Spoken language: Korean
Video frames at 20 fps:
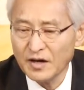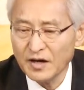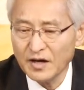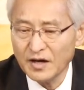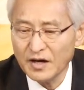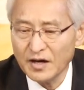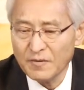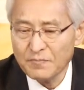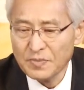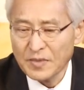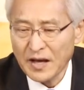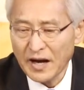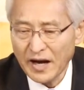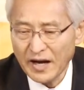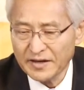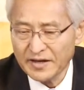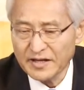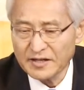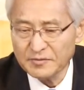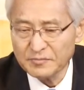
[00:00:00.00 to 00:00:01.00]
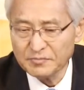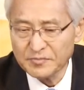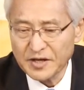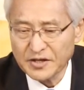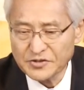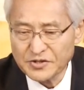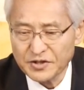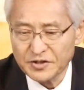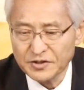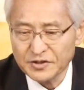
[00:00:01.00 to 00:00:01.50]
아,
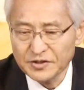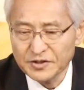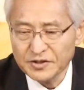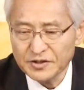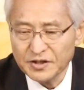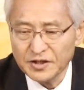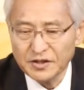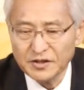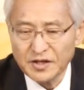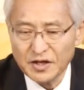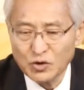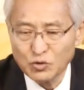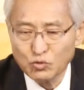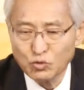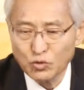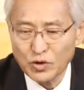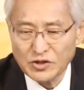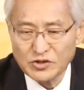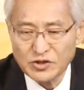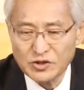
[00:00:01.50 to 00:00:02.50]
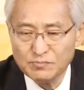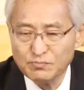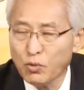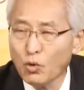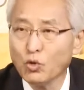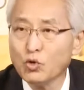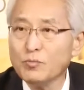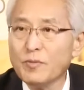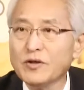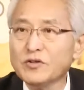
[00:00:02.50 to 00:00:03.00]
하나님께서 인간을 구원하시는
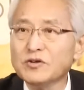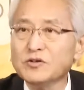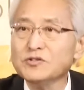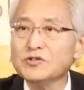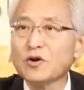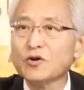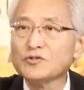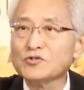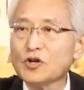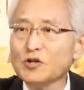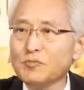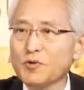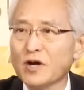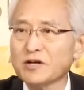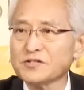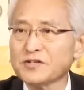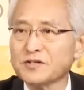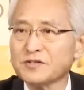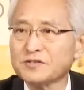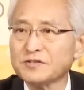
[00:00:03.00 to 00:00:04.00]
복음의 능력을 설명하세요.